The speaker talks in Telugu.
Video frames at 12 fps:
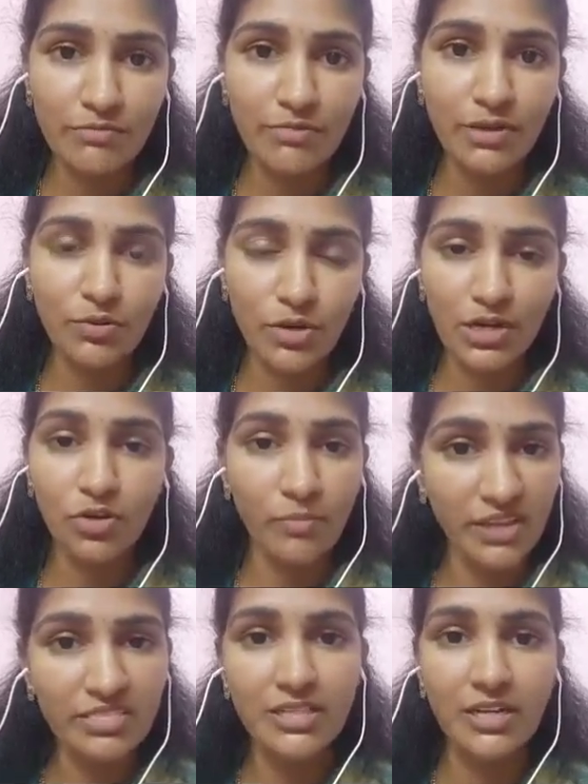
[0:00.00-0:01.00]
ఇవ్వకుండా ఒక
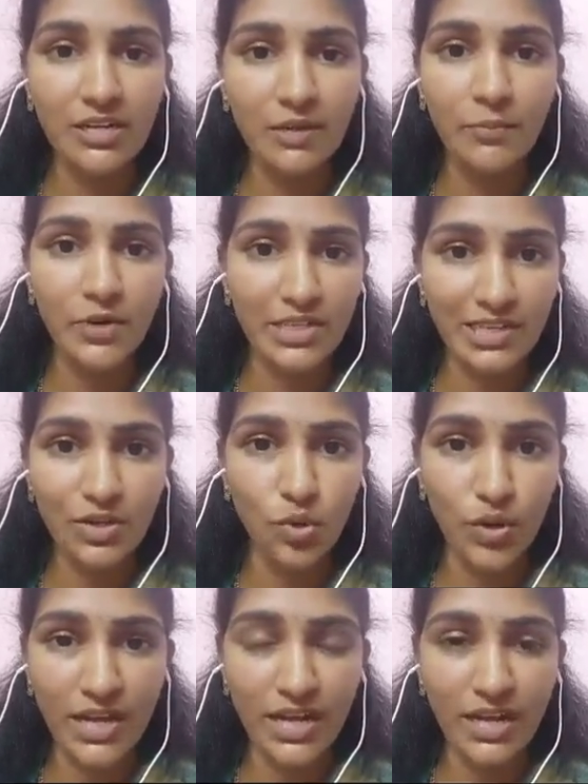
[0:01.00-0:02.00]
మంత్రి అయినప్పటికీ
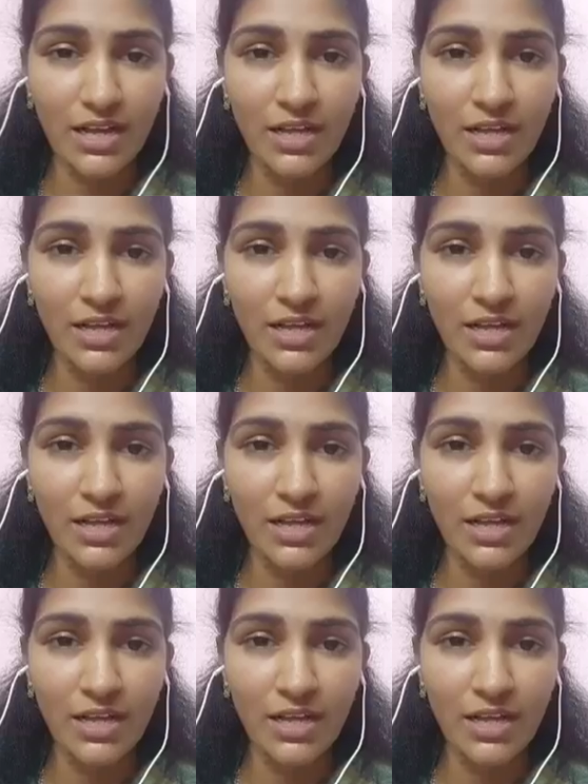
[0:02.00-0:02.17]
కూడా